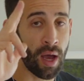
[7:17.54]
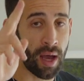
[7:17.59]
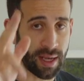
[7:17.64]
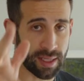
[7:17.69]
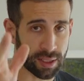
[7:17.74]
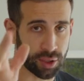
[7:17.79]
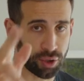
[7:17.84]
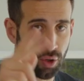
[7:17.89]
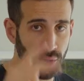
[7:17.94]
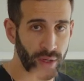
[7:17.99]

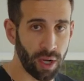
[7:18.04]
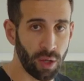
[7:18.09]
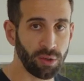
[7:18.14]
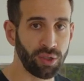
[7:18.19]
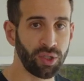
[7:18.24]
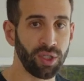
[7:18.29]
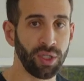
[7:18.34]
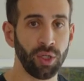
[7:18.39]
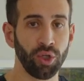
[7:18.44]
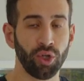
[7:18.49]
acionar
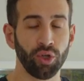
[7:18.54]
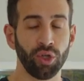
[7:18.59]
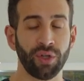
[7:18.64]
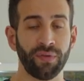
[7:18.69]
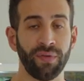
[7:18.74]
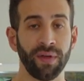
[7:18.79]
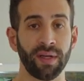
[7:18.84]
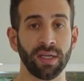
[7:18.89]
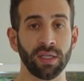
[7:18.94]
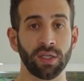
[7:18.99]
o sininho de
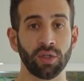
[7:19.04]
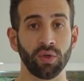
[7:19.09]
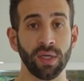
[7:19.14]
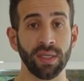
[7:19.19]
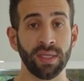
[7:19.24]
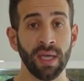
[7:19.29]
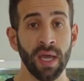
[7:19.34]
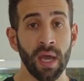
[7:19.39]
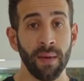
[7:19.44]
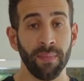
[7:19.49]

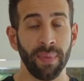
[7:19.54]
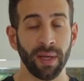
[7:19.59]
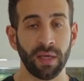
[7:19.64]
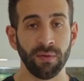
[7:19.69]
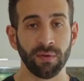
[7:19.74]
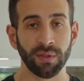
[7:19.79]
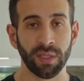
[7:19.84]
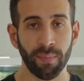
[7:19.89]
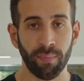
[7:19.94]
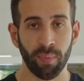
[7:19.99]
notificações para
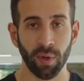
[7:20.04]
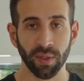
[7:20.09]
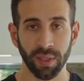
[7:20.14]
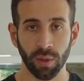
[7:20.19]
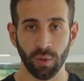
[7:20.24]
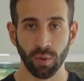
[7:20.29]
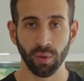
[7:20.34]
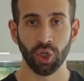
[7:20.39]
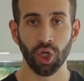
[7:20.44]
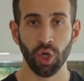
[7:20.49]
que você
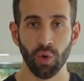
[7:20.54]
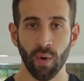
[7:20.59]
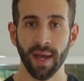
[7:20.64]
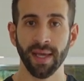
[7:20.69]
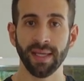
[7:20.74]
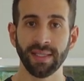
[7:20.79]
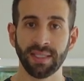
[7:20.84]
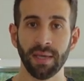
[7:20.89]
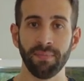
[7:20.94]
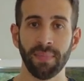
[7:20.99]
possa continuar
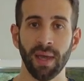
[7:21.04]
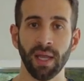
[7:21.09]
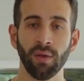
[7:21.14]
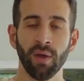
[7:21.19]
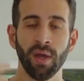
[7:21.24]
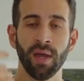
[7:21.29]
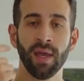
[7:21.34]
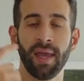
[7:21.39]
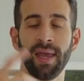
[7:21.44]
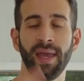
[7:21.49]

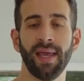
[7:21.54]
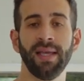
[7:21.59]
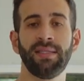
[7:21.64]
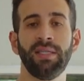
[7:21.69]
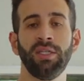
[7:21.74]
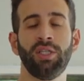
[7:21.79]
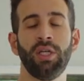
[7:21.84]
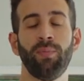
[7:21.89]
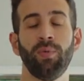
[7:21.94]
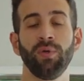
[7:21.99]
recebendo
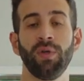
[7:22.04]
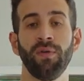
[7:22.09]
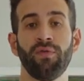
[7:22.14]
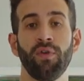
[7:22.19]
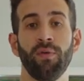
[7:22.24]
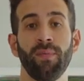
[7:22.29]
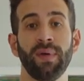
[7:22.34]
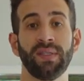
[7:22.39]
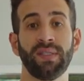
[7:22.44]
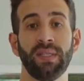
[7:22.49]
esse tipo de
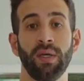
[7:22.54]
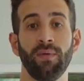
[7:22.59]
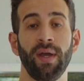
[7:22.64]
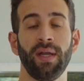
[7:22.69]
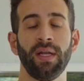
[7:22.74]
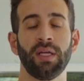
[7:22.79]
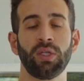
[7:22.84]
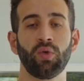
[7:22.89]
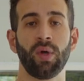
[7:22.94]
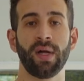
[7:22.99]
informação
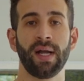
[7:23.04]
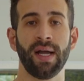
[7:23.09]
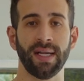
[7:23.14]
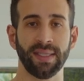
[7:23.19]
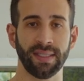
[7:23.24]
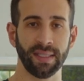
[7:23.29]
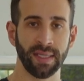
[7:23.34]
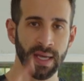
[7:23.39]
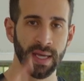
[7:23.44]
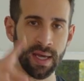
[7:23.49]
aí na sua
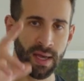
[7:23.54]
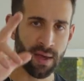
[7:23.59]
casa.